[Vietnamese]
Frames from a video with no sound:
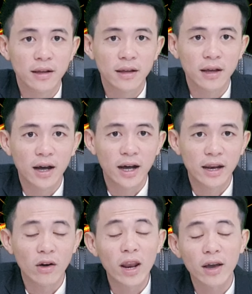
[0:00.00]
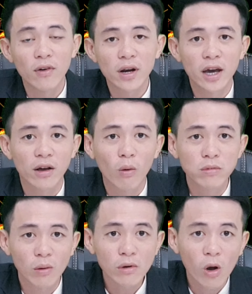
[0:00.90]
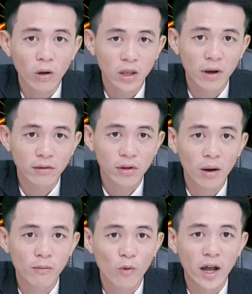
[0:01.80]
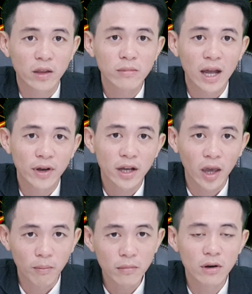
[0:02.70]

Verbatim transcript: à, đó là cái vấn đề cũng sống còn trong ao tôm và chúng ta phải kiểm